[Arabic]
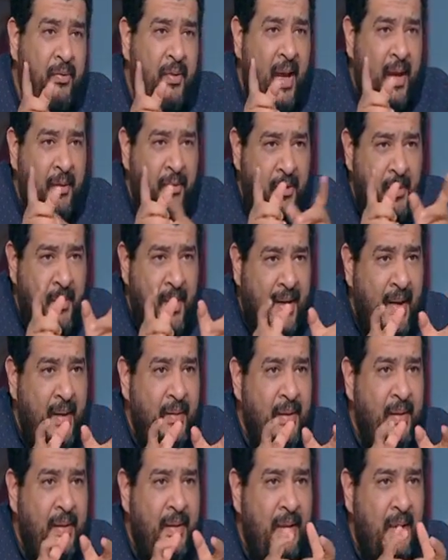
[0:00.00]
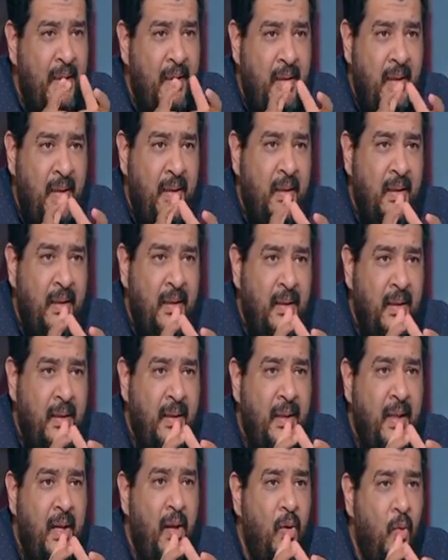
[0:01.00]
في مكان آه،
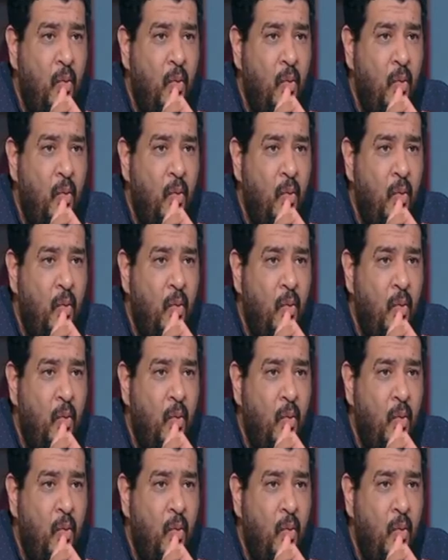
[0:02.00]
واحد